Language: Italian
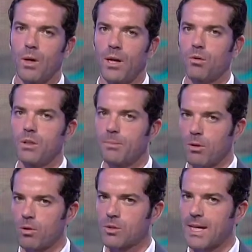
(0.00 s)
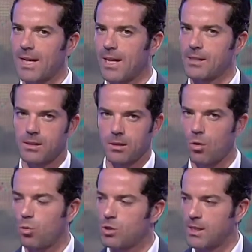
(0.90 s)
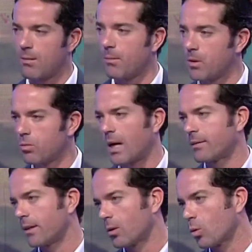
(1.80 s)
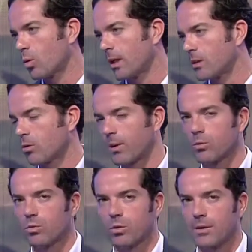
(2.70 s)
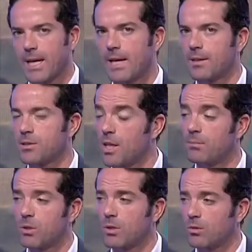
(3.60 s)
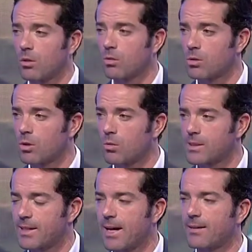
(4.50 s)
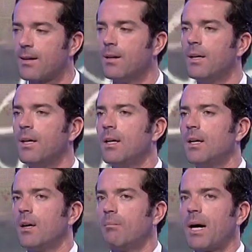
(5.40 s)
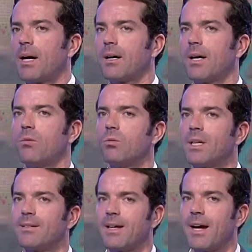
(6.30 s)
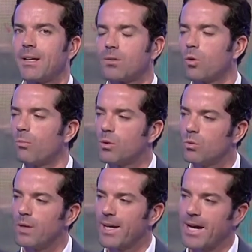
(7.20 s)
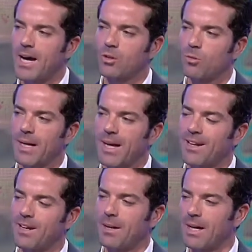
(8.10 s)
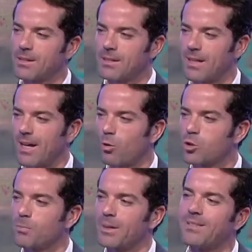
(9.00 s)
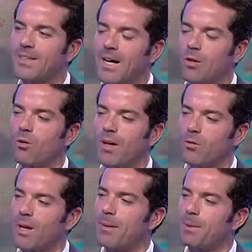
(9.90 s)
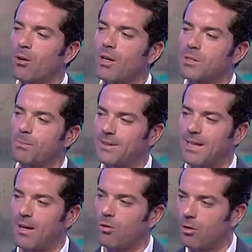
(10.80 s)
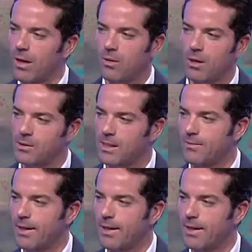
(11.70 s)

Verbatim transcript: quello di prosa classico cui siamo abituati, cui soprattutto il Diana ci ha abituato nel corso di questi anni, ma è un teatro più legato magari alle masse, allo spettacolo, ecco, alla parola spettacolo, mm. che è una cosa